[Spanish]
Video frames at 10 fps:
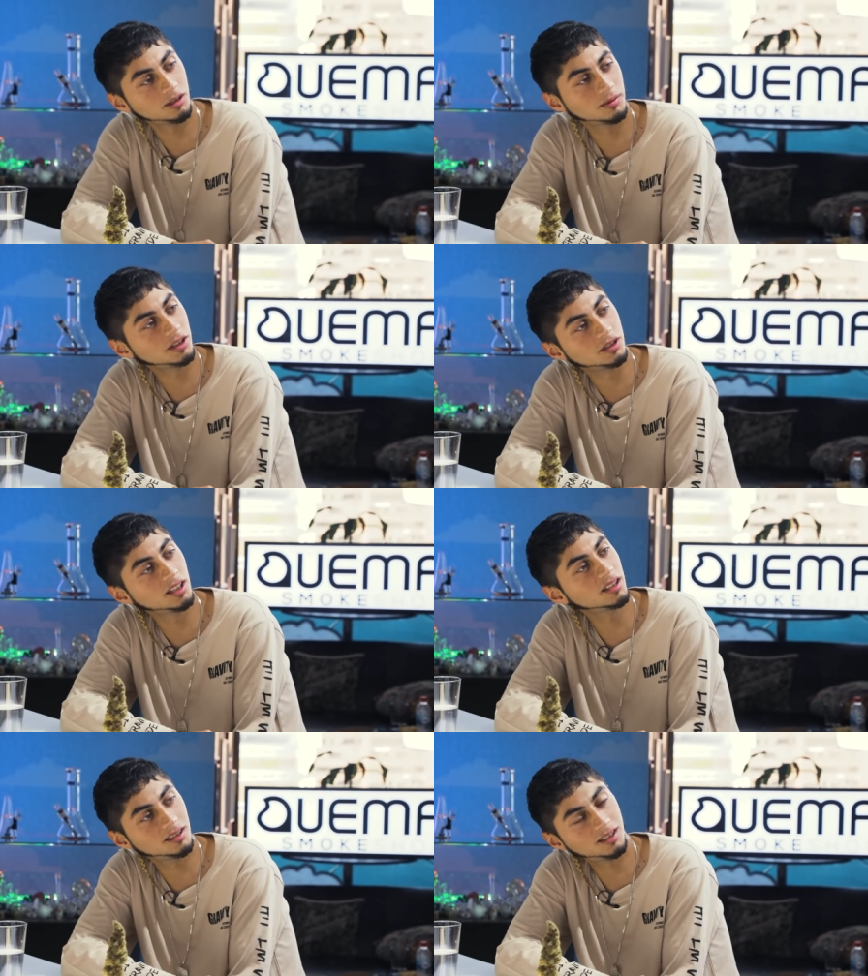pero
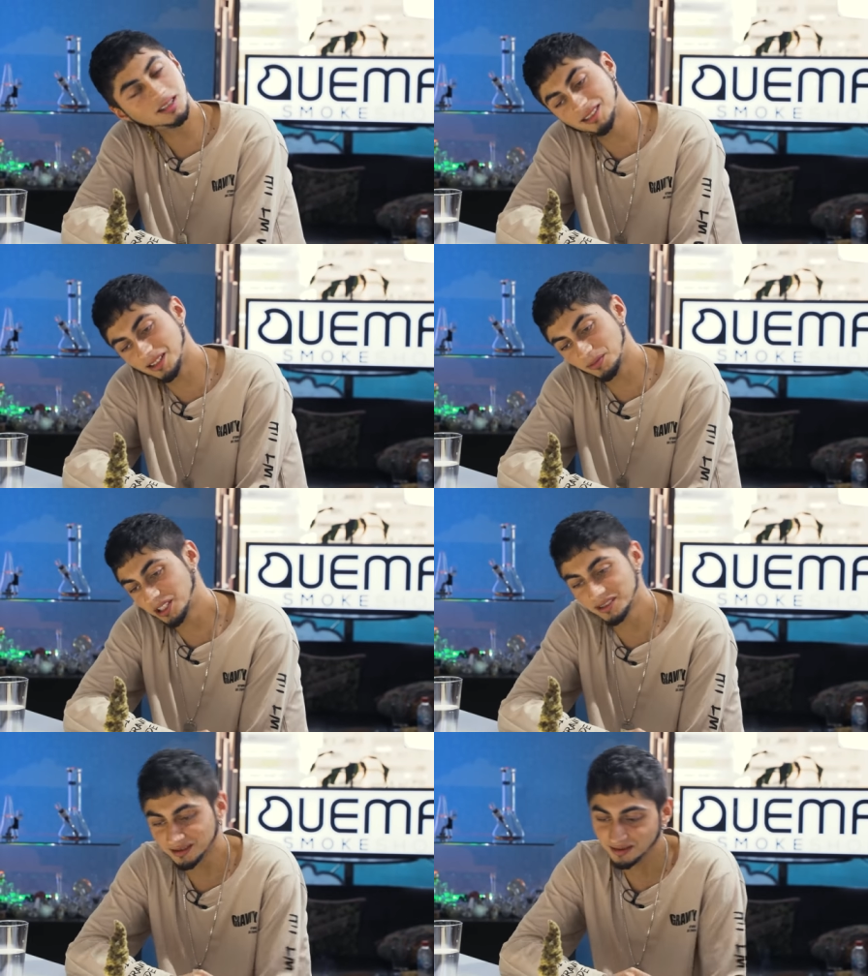tiene, tiene
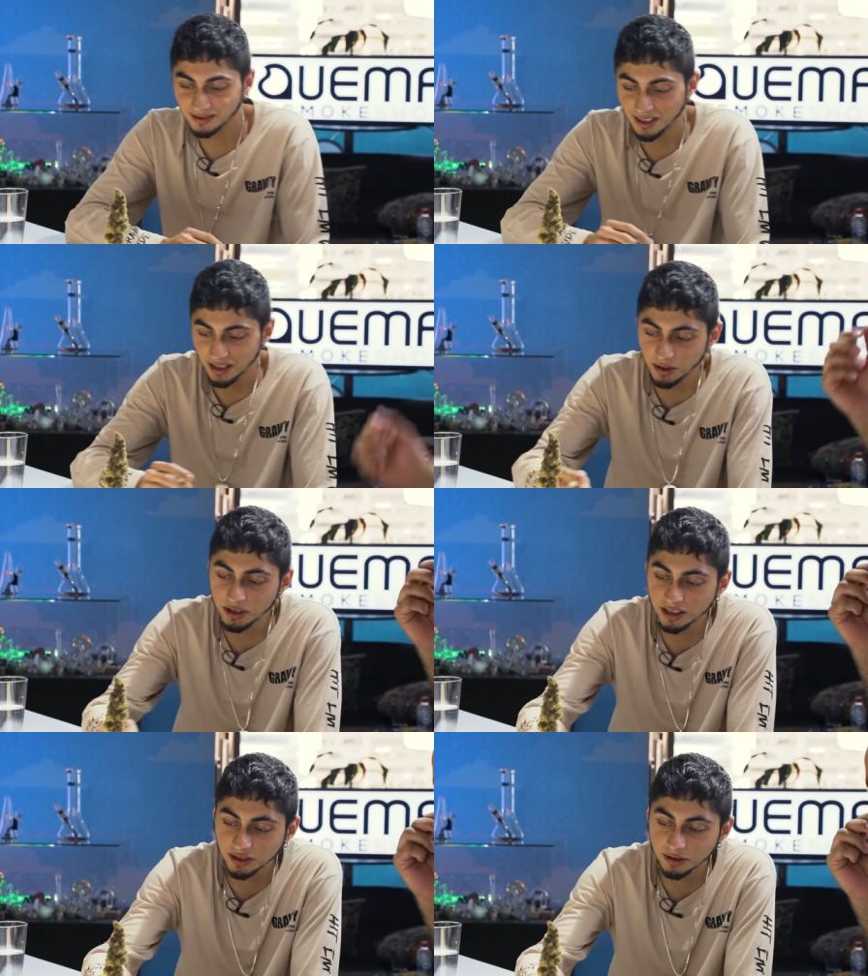también ahí
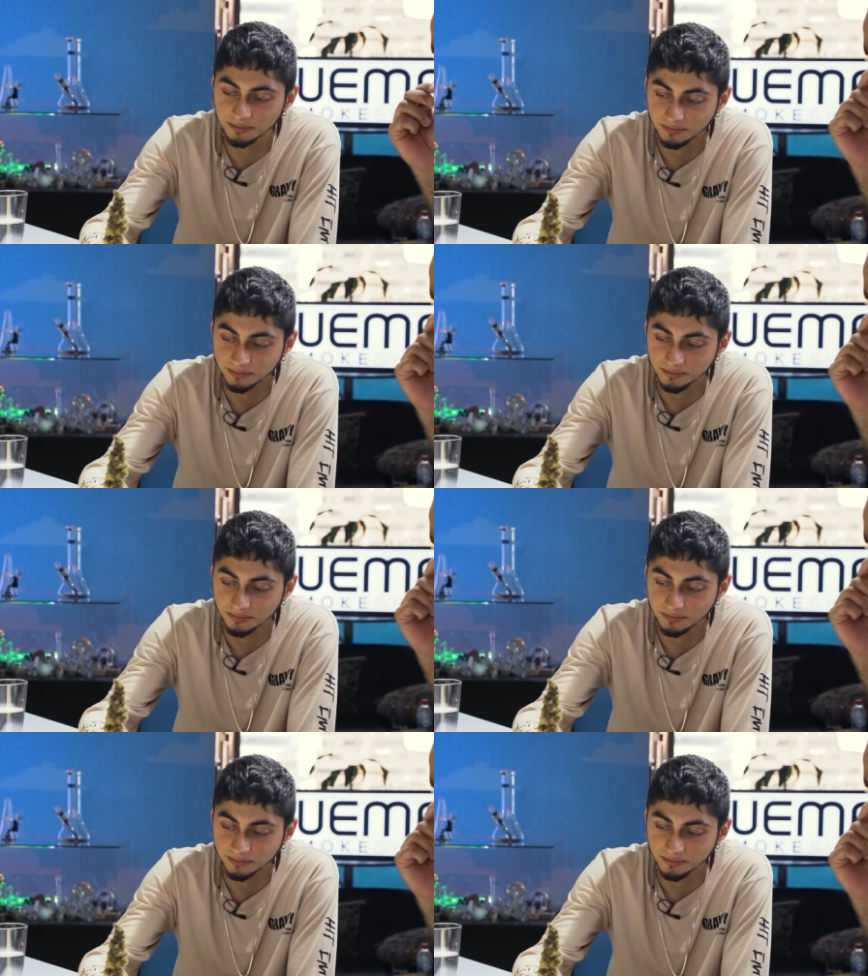conexión.